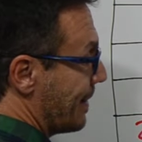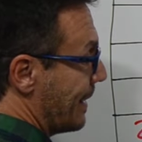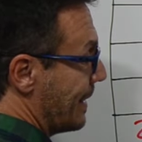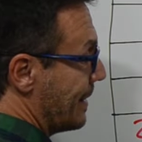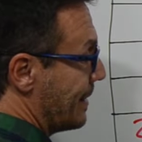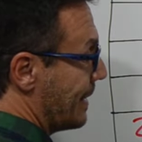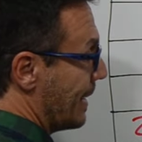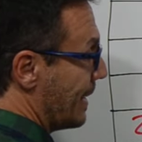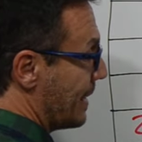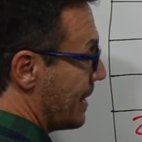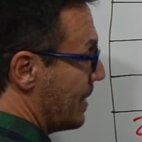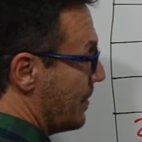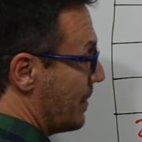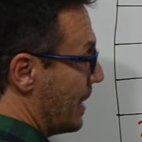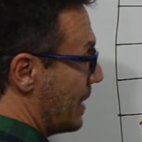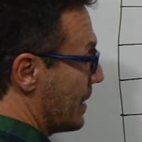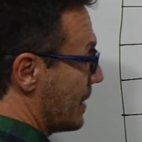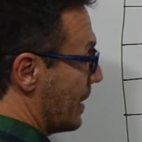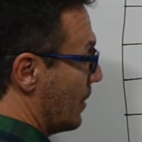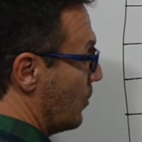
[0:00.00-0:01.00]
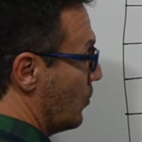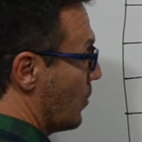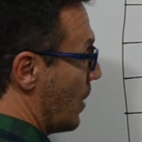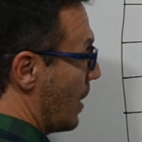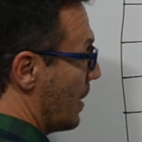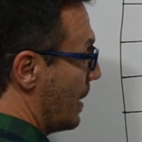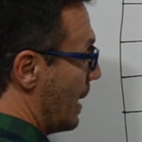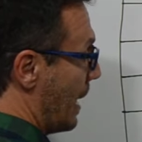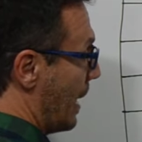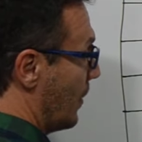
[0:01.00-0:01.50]
centésimas, el 1
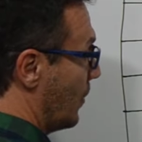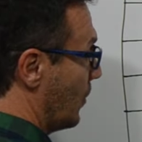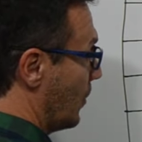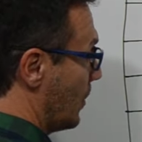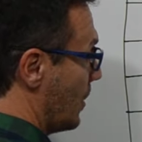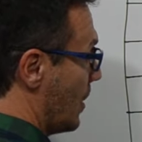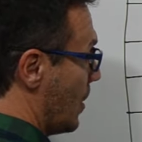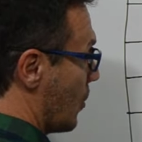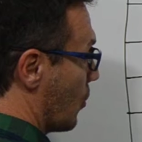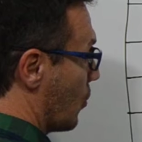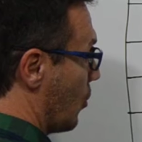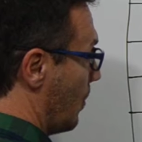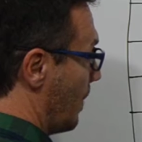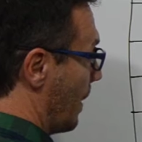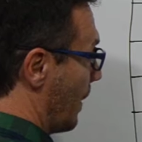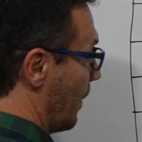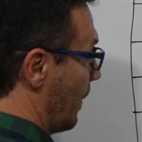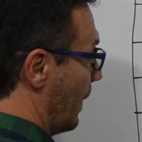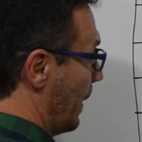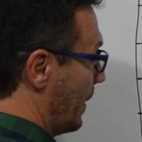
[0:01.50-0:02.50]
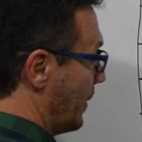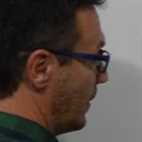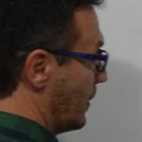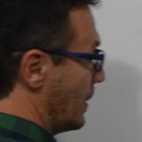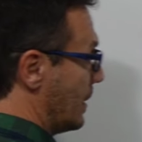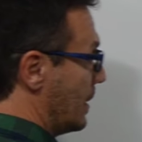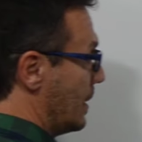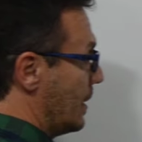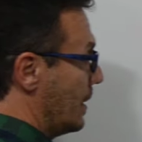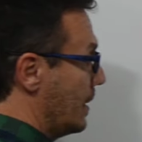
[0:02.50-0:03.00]
al lado, coma
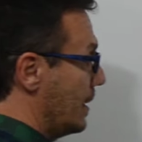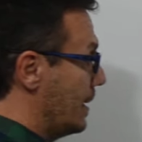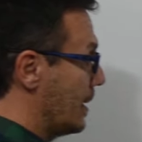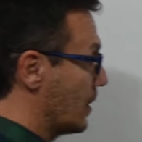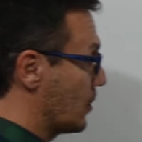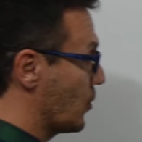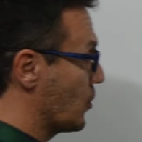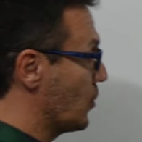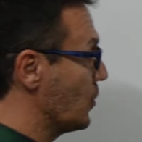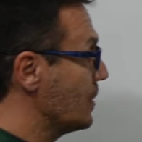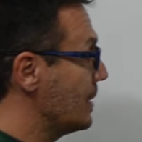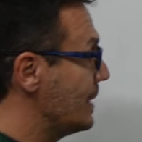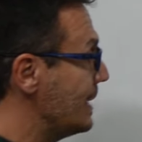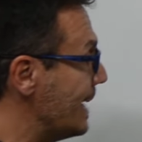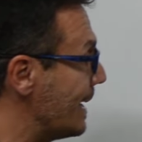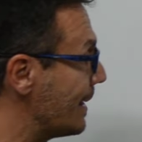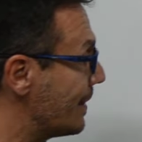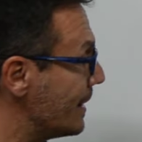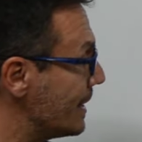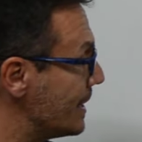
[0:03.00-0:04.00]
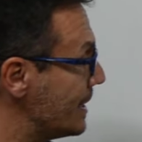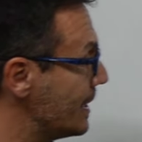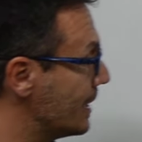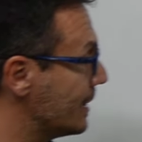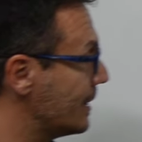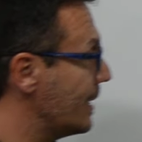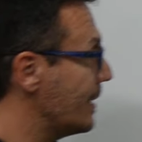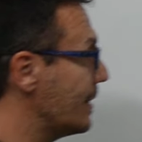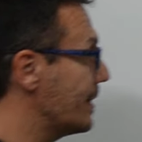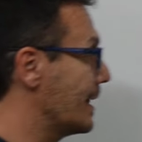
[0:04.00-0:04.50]
0, y estos son
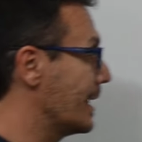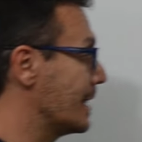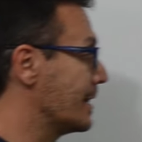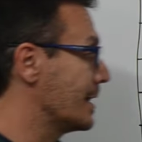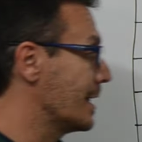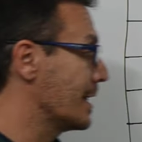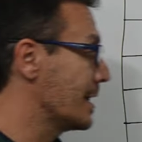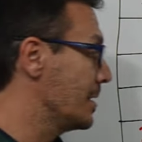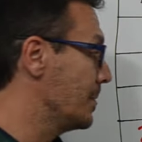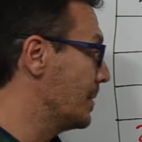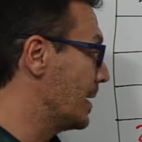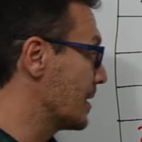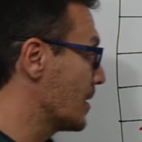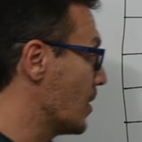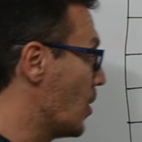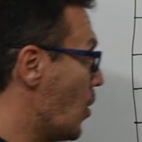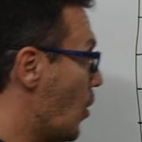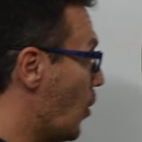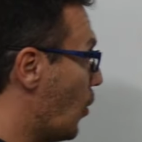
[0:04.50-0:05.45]
17 centésimas.